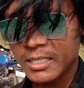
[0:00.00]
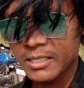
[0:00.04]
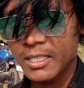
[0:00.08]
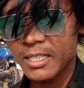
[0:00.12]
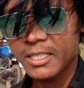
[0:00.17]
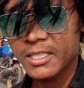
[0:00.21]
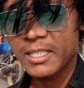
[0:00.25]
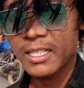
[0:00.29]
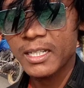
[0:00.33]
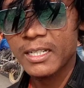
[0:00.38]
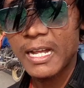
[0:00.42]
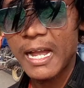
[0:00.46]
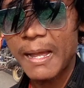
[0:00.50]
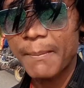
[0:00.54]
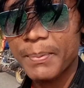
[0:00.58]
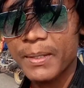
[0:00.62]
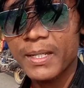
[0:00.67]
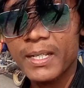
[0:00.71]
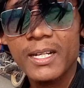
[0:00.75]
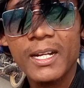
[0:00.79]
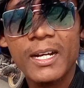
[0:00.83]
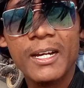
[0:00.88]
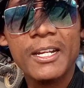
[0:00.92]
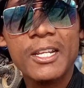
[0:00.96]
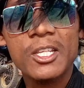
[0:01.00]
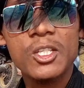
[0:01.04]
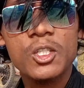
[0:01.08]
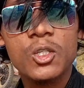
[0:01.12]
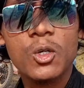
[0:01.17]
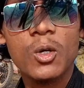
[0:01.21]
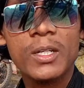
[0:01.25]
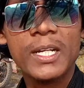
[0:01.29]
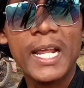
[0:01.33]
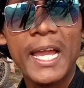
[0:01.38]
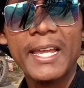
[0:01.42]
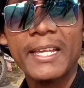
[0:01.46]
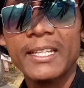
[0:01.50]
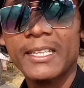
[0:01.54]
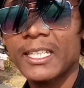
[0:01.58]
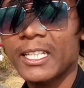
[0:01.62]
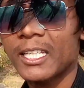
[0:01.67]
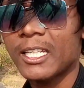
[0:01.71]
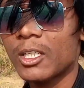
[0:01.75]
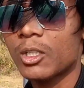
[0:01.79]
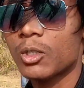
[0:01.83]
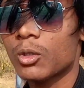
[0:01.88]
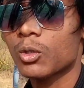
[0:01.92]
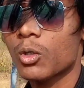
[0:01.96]
जिससे काफ़ी गहरी चोट आई
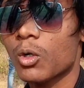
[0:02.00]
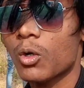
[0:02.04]
थी